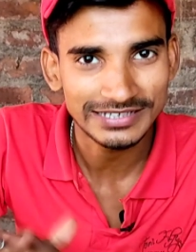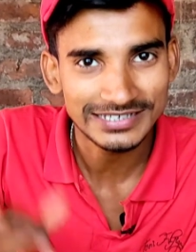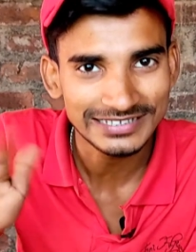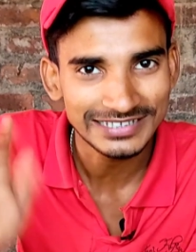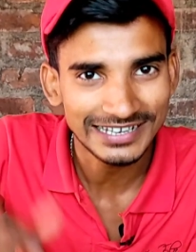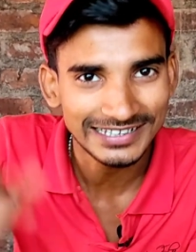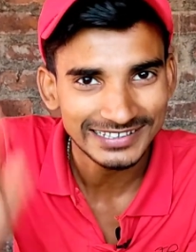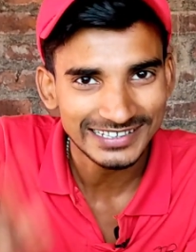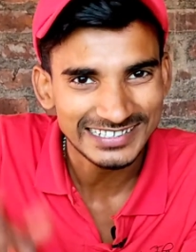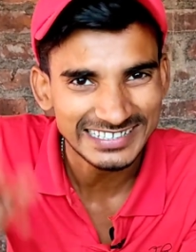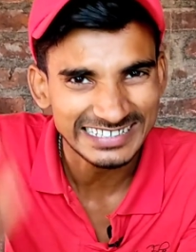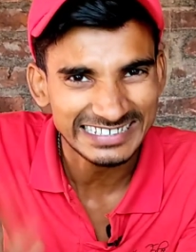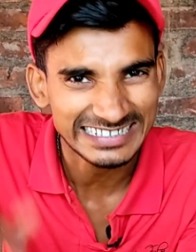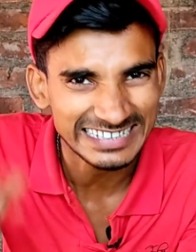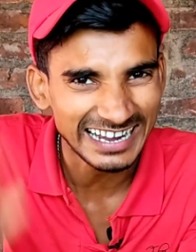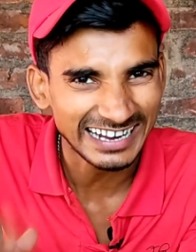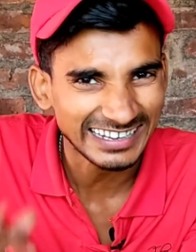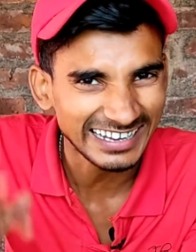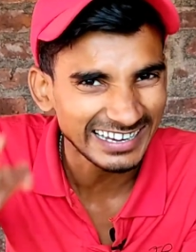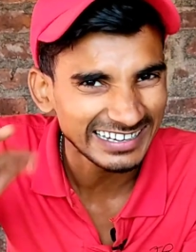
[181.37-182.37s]
इसके अंदर से
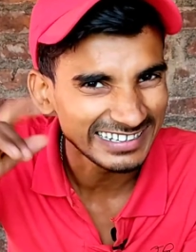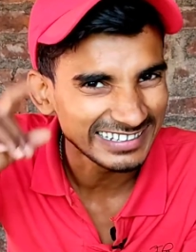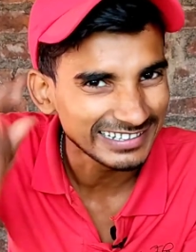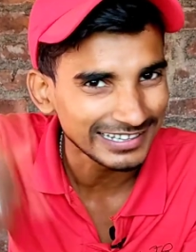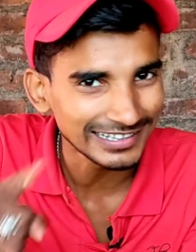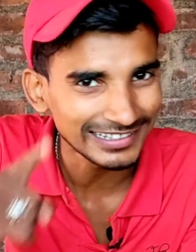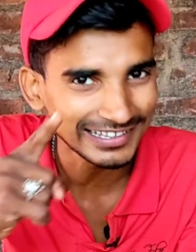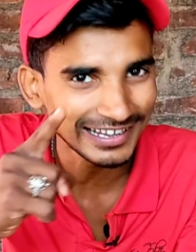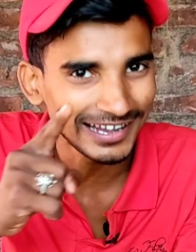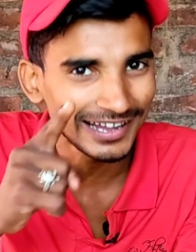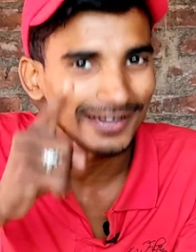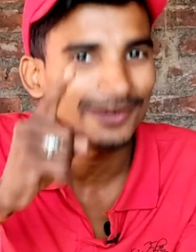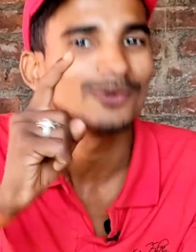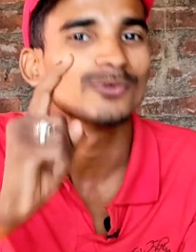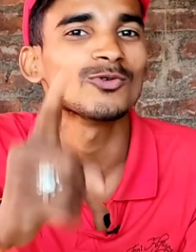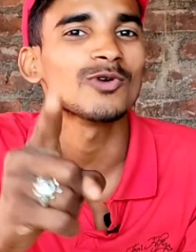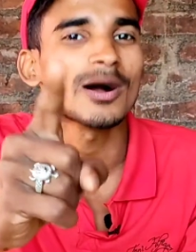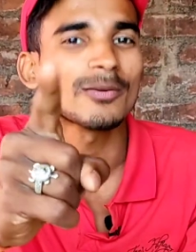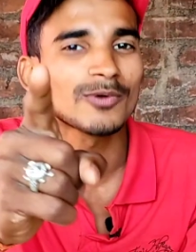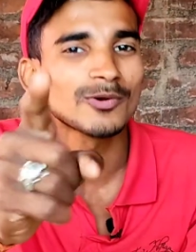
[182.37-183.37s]
क्या क्या निकलता
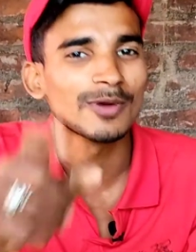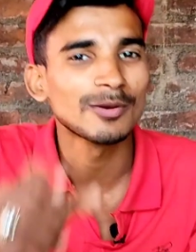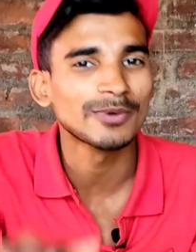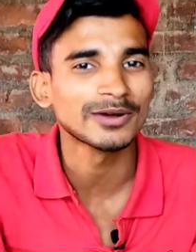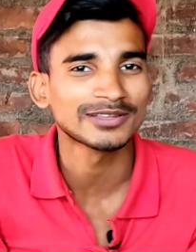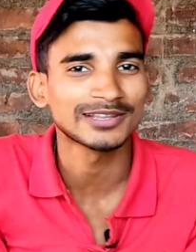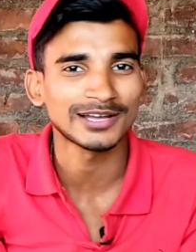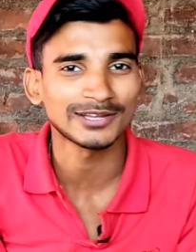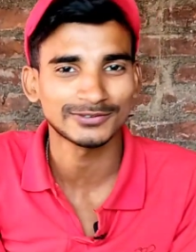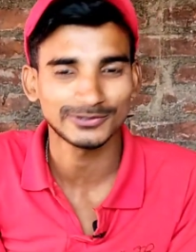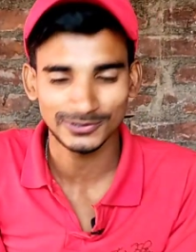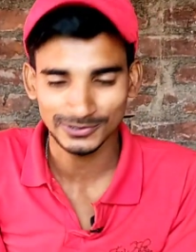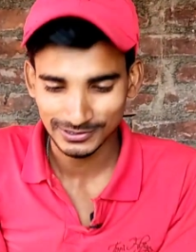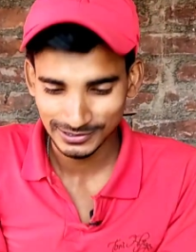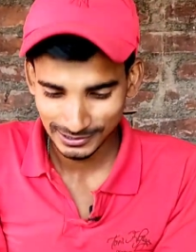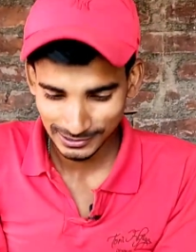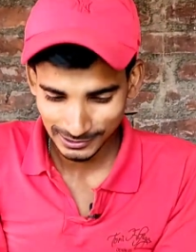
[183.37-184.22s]
है वो आपको मैं बताता हूँ